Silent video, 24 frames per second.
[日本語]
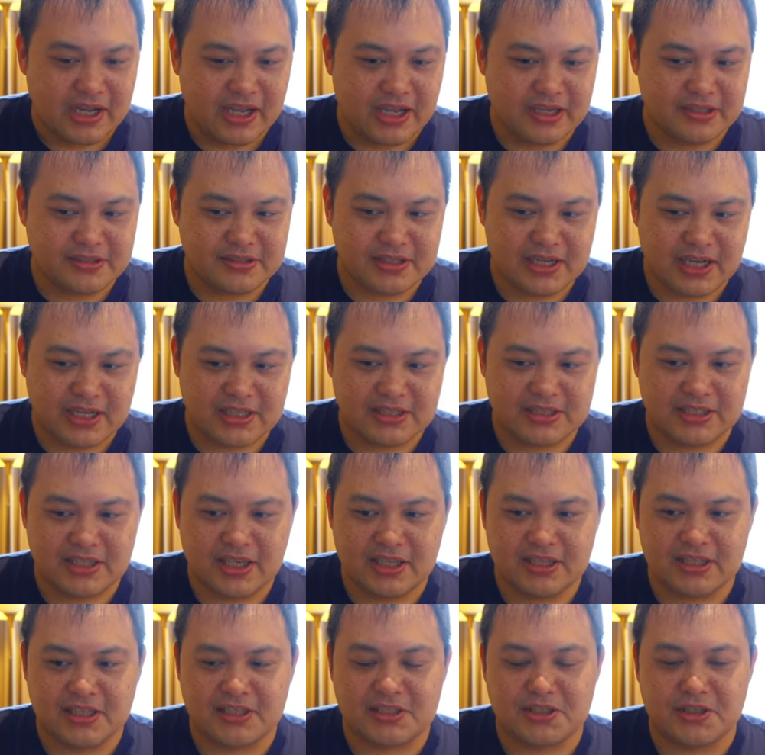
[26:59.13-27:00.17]
いう感じ
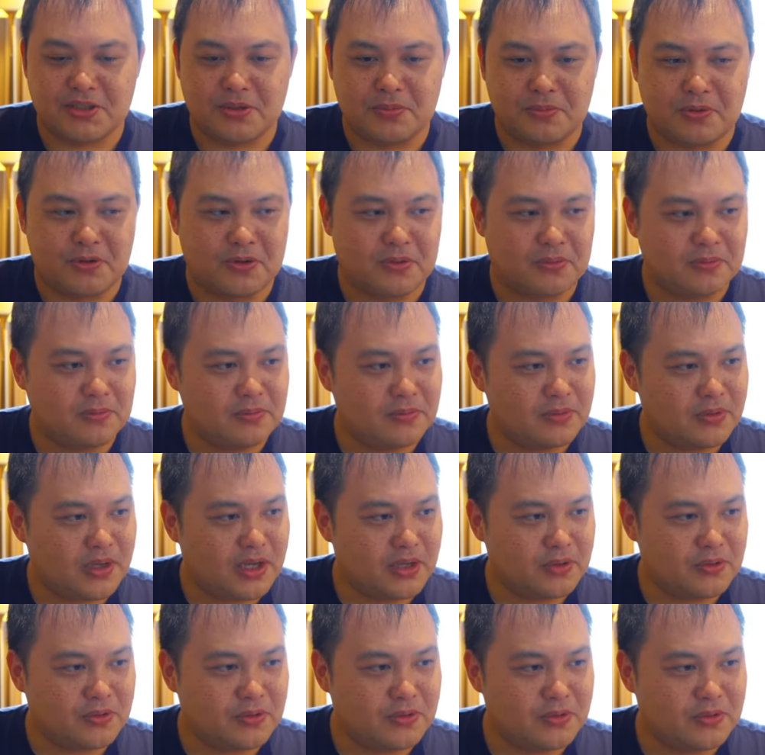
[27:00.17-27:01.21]
なんですけども、
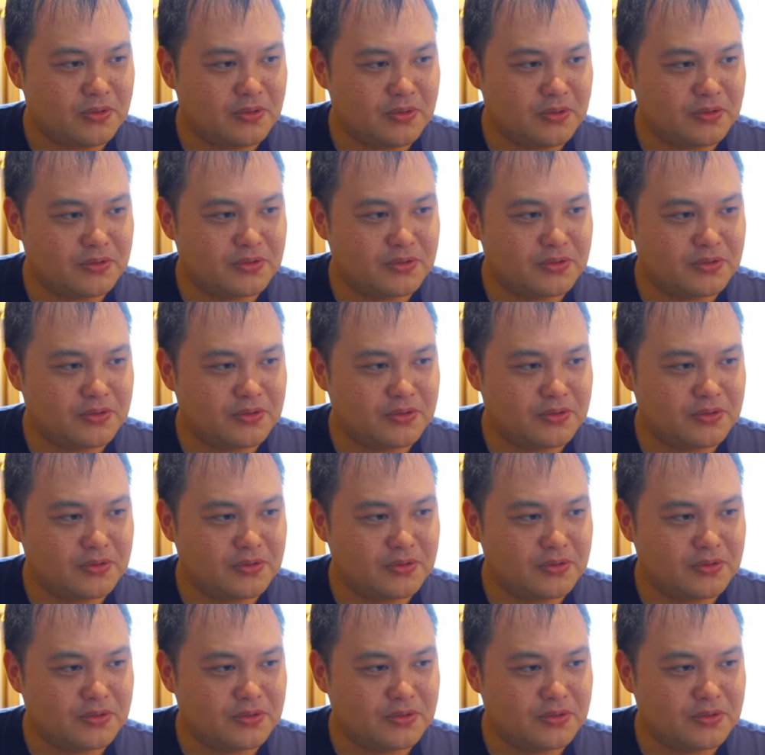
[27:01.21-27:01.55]
あの、